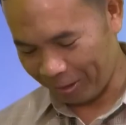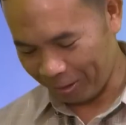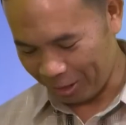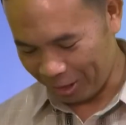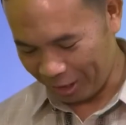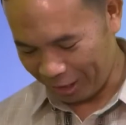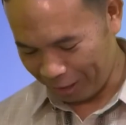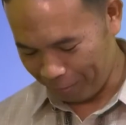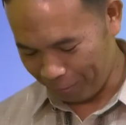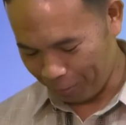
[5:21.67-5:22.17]
ko
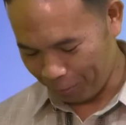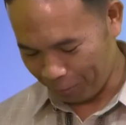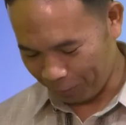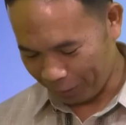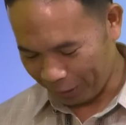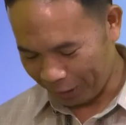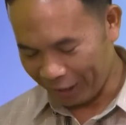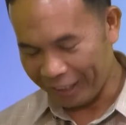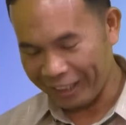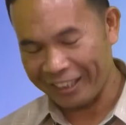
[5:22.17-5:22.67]
sa imo
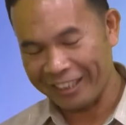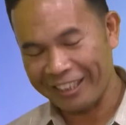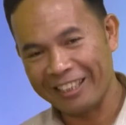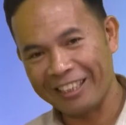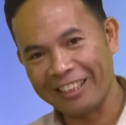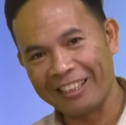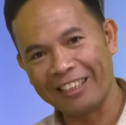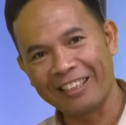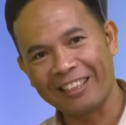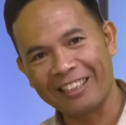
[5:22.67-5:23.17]
word nga
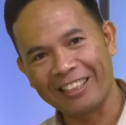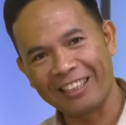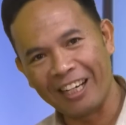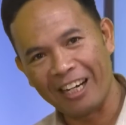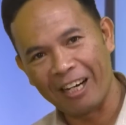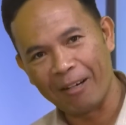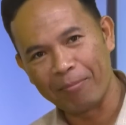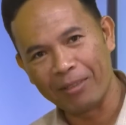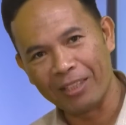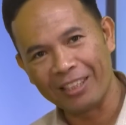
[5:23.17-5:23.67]

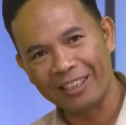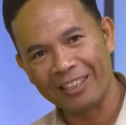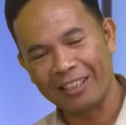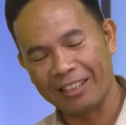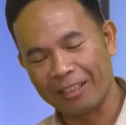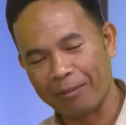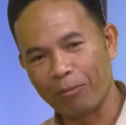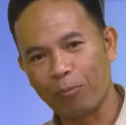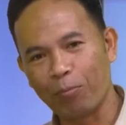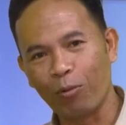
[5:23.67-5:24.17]
gamit,
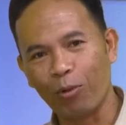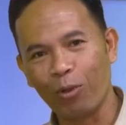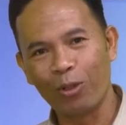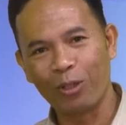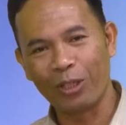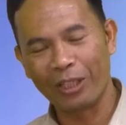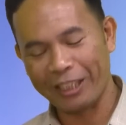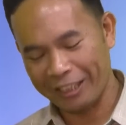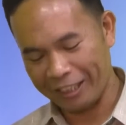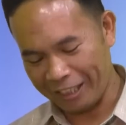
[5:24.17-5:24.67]
na imo
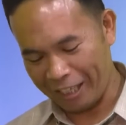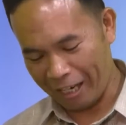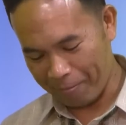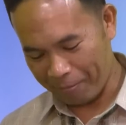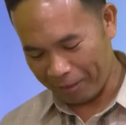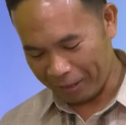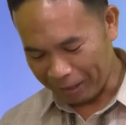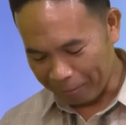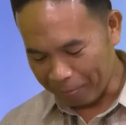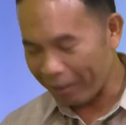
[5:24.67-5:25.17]
pulong nga
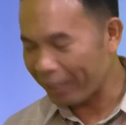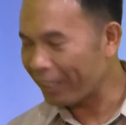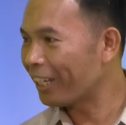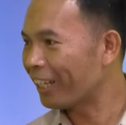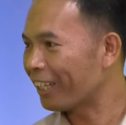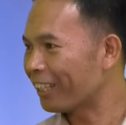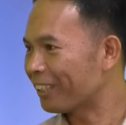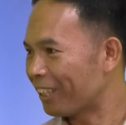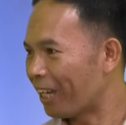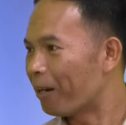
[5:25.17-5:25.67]
gamit, may
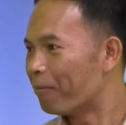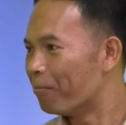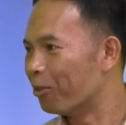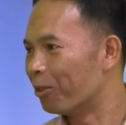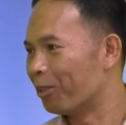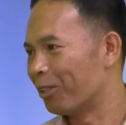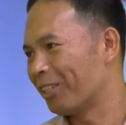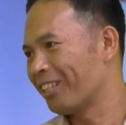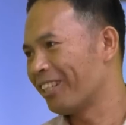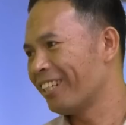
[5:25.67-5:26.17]

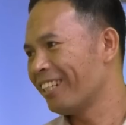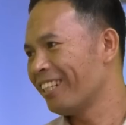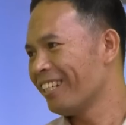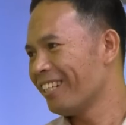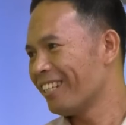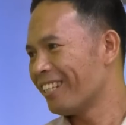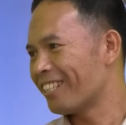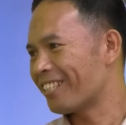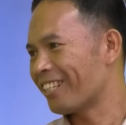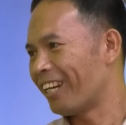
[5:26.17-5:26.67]
nagtabon
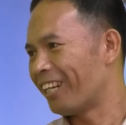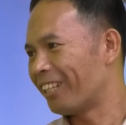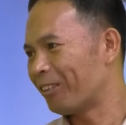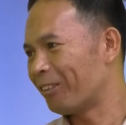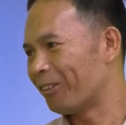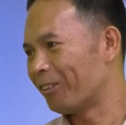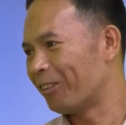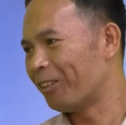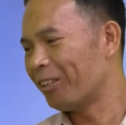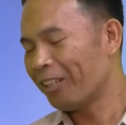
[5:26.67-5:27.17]
Oo. sa
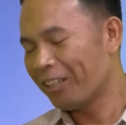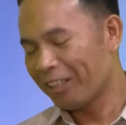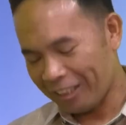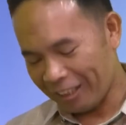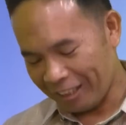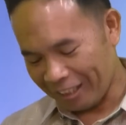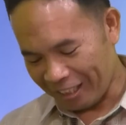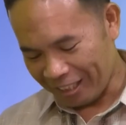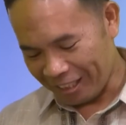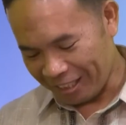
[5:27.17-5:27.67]
aton.
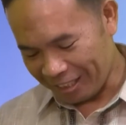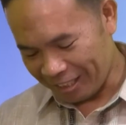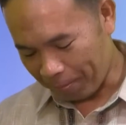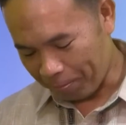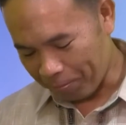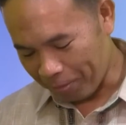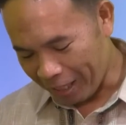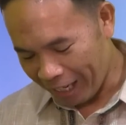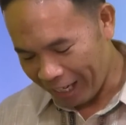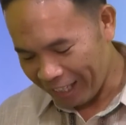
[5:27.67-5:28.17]
Nga sa
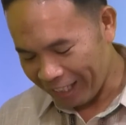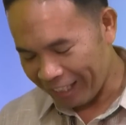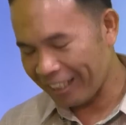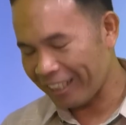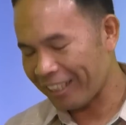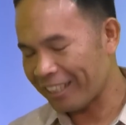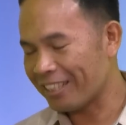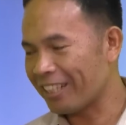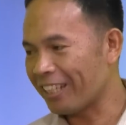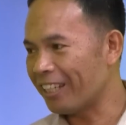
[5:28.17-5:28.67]
pihak
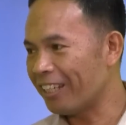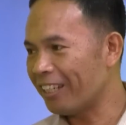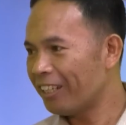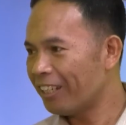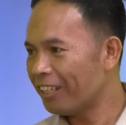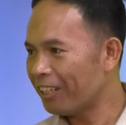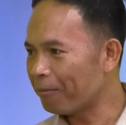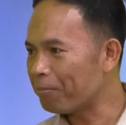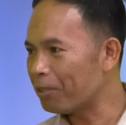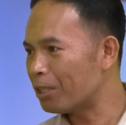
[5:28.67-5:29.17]
nga sa
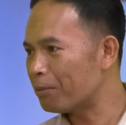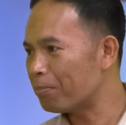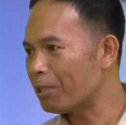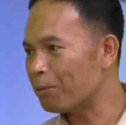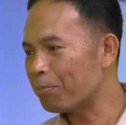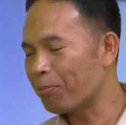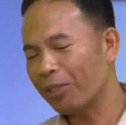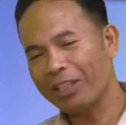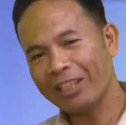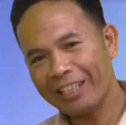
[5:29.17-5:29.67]
ang
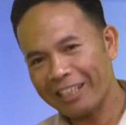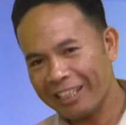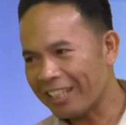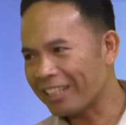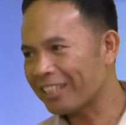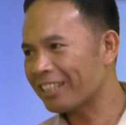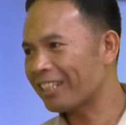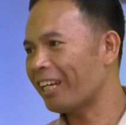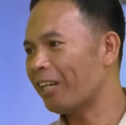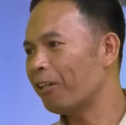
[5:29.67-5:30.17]
pispis pwede gid lang
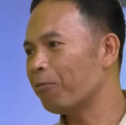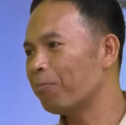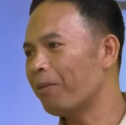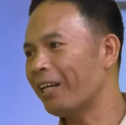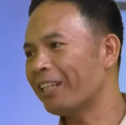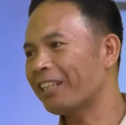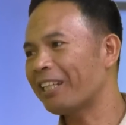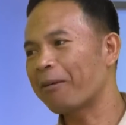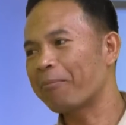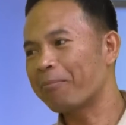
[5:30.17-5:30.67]
siya
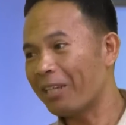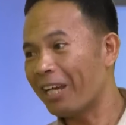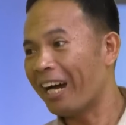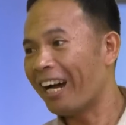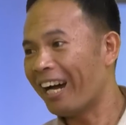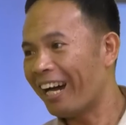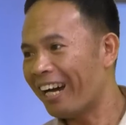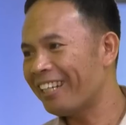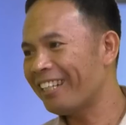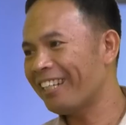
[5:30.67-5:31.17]
kalupad kag yes.
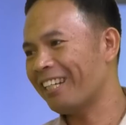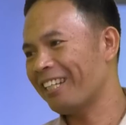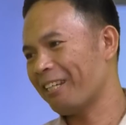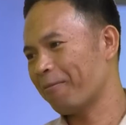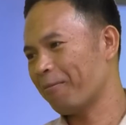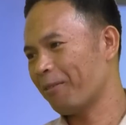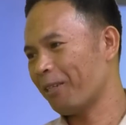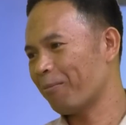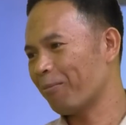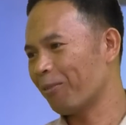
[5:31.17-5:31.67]
yaan niya
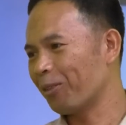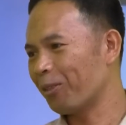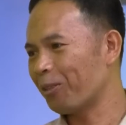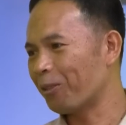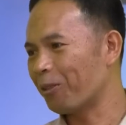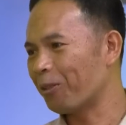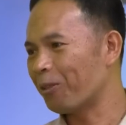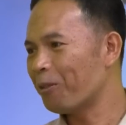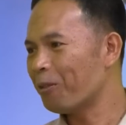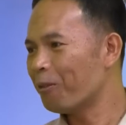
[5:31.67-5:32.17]
yung mga buto
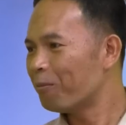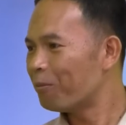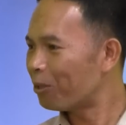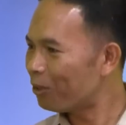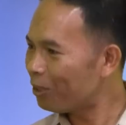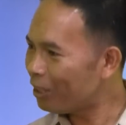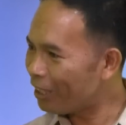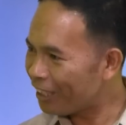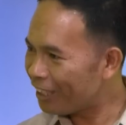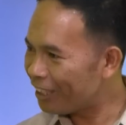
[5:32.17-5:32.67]
yes, so,
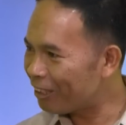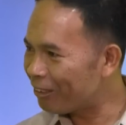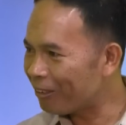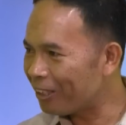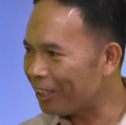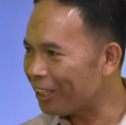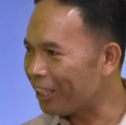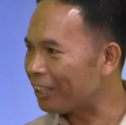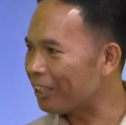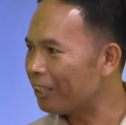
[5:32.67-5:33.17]
pero iya gidto
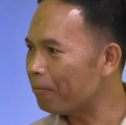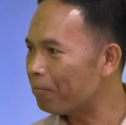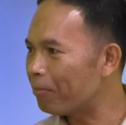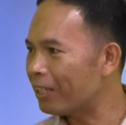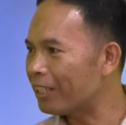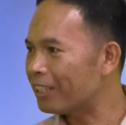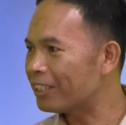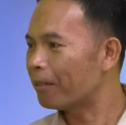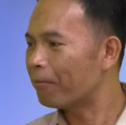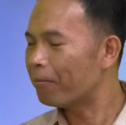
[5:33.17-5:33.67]

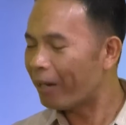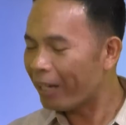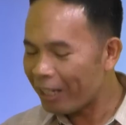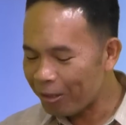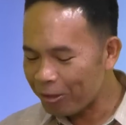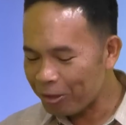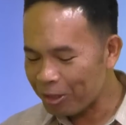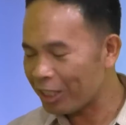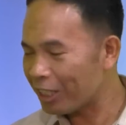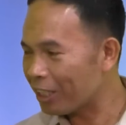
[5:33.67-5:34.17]
atipan sa
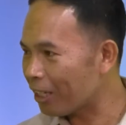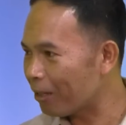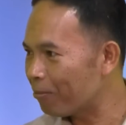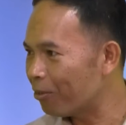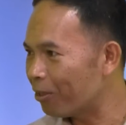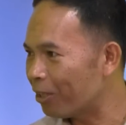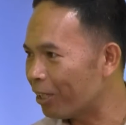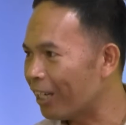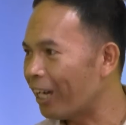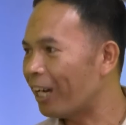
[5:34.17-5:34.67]
baylo sa iya
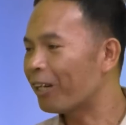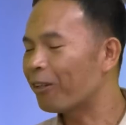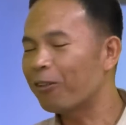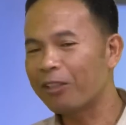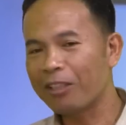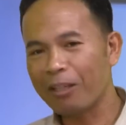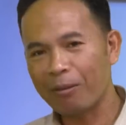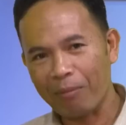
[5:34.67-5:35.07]
kabuhi agod nga